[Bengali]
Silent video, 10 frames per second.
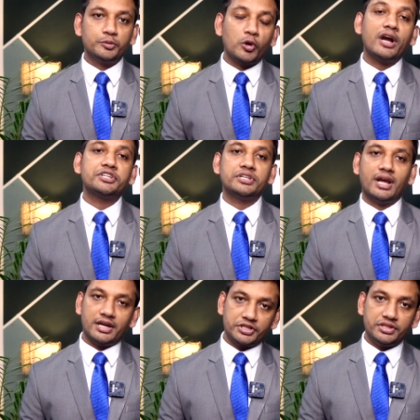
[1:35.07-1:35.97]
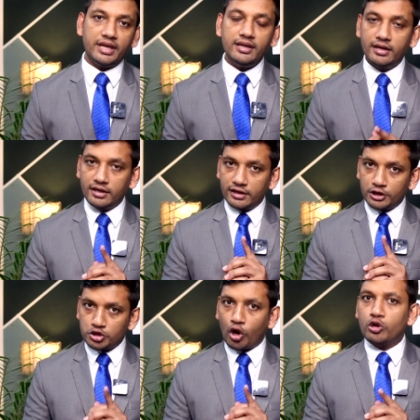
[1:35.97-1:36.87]
প্রকাশ্যে আসতেই
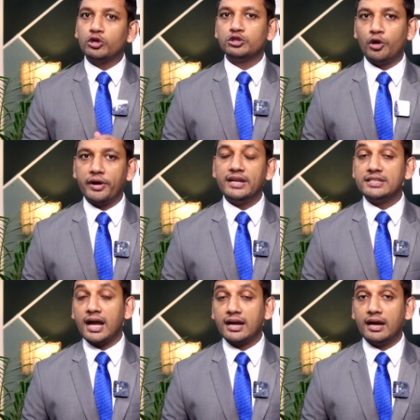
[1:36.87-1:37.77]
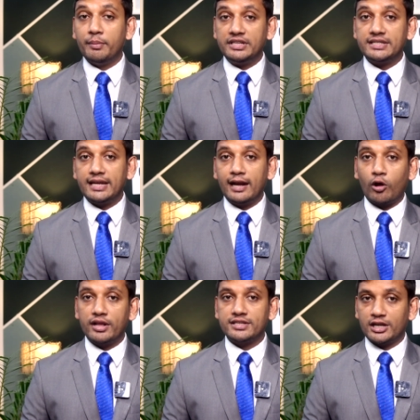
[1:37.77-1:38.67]
টনক নড়ে ঢাকা মেডিকেল
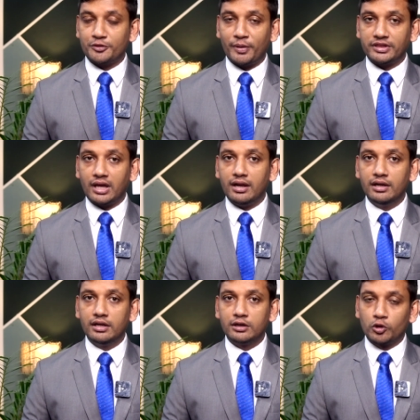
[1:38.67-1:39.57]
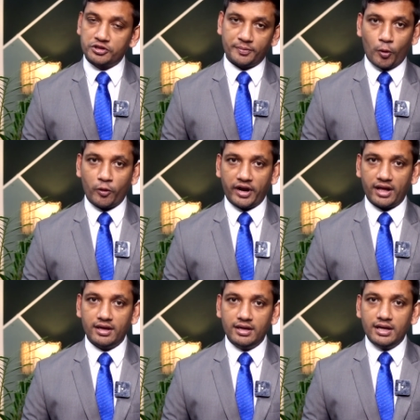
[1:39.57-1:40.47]
কলেজ হাসপাতাল কর্তৃপক্ষের
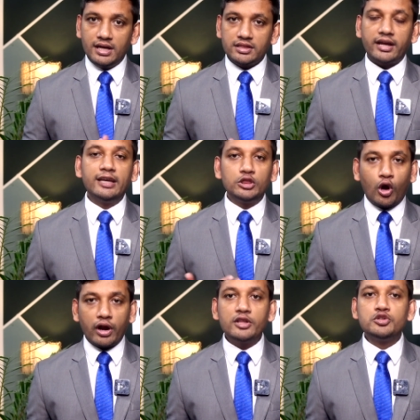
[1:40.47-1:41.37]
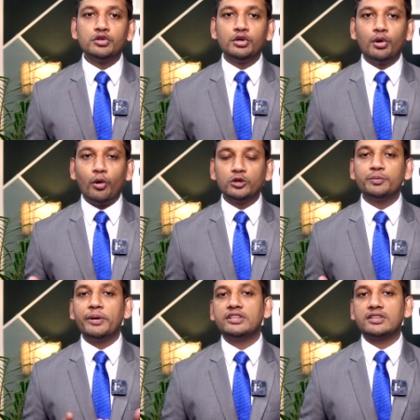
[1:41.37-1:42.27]
তাকে ধরার জন্য ওঁত
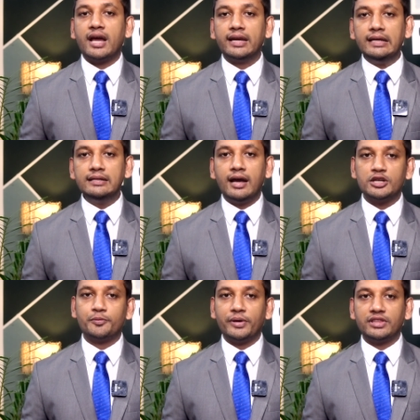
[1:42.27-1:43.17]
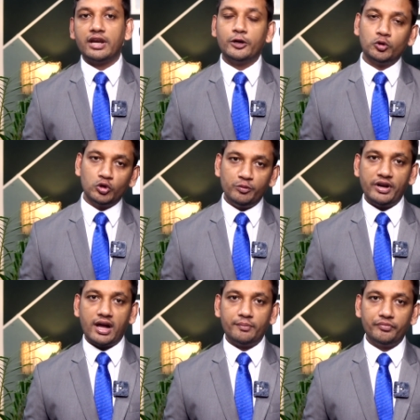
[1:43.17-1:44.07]
পেতে থাকেন হাসপাতালের কর্মীরা